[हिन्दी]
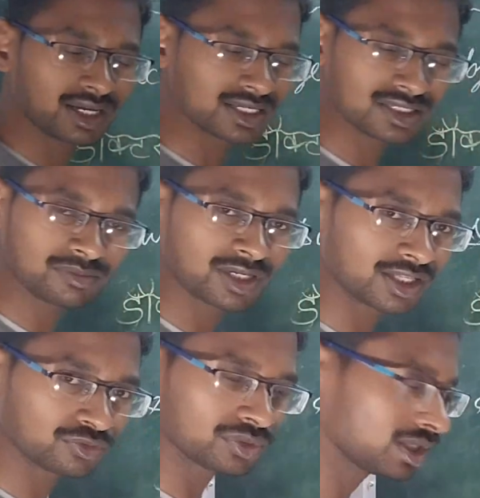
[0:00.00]
कैसे मरा है
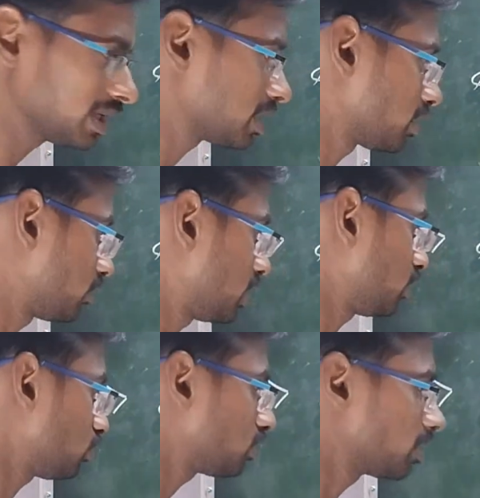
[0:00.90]
तो नहीं लिखा हुआ है
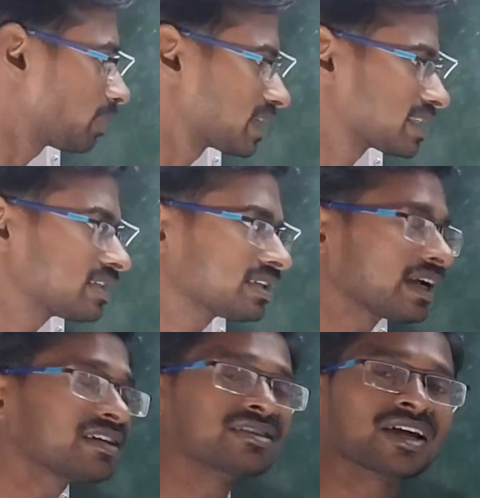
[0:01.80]
तो द पेशेंट
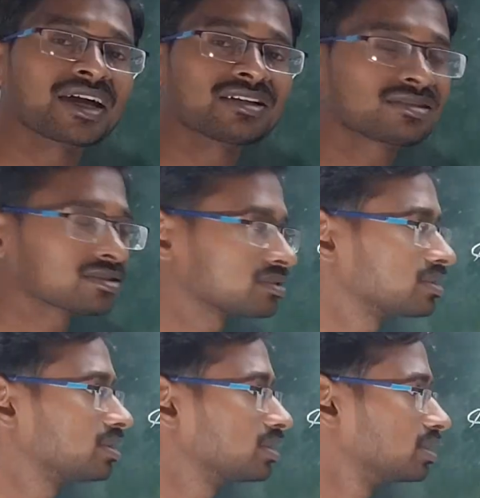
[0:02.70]
है डाइट
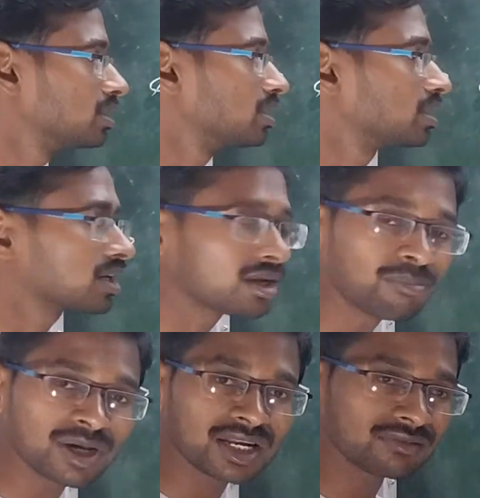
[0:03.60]
कब
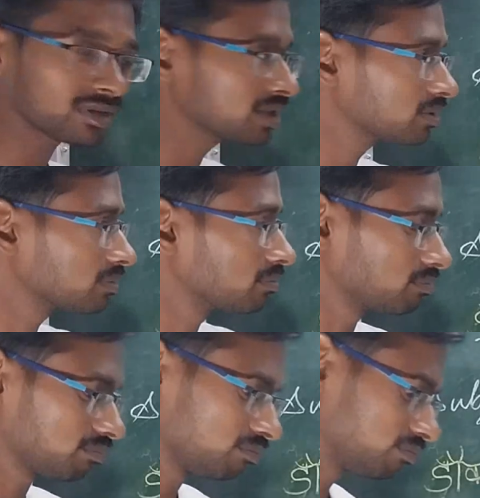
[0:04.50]
मरा भाई
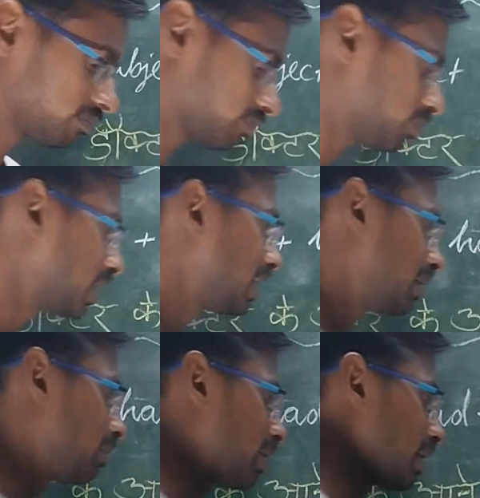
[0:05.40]
पहले
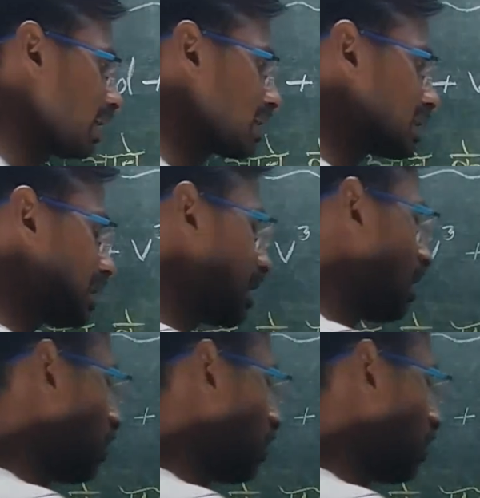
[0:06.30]
मारा इसलिए यहां